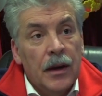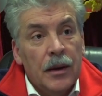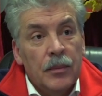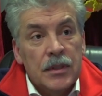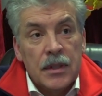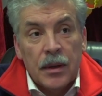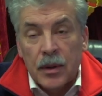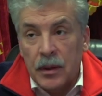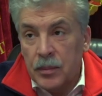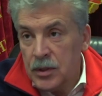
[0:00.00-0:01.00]
а мы знаем,
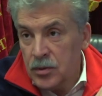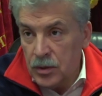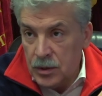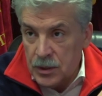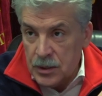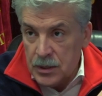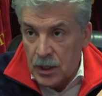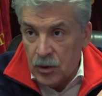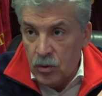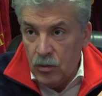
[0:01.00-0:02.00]
как происходит сейчас
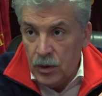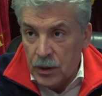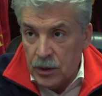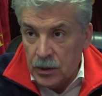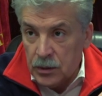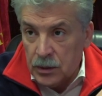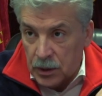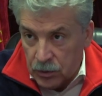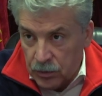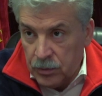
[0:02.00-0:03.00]
торговля.
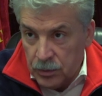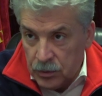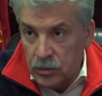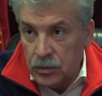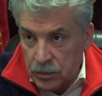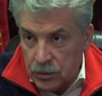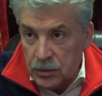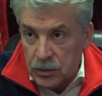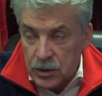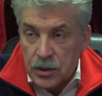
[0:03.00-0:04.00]
Торгов, ну,
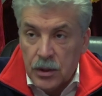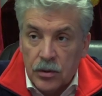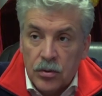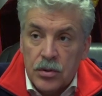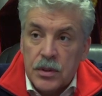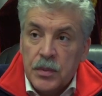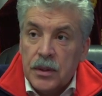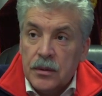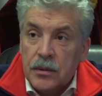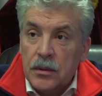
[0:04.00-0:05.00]
к сожалению, тоже
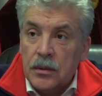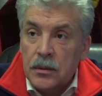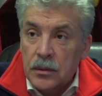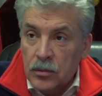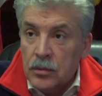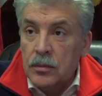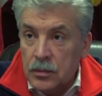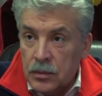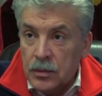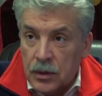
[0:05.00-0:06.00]
испытывает, э, ну,
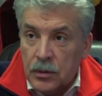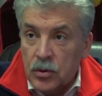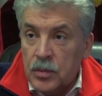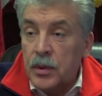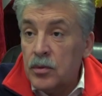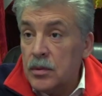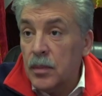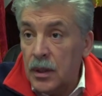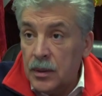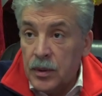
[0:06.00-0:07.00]
тоже преимущественно
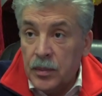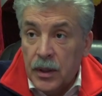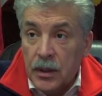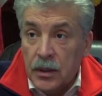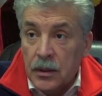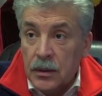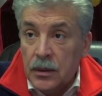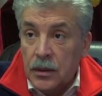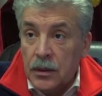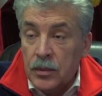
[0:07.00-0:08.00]
малые предприятия,
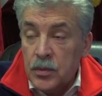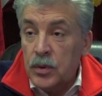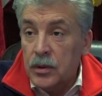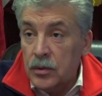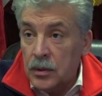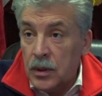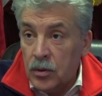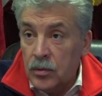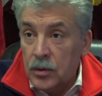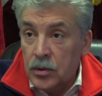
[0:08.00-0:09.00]
и испытывают
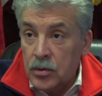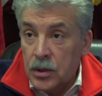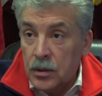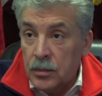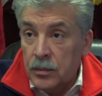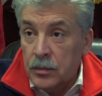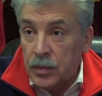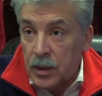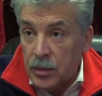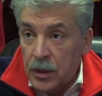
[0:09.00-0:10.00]
торговые точки
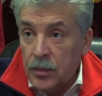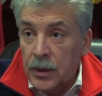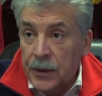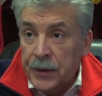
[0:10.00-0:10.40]
проблемы.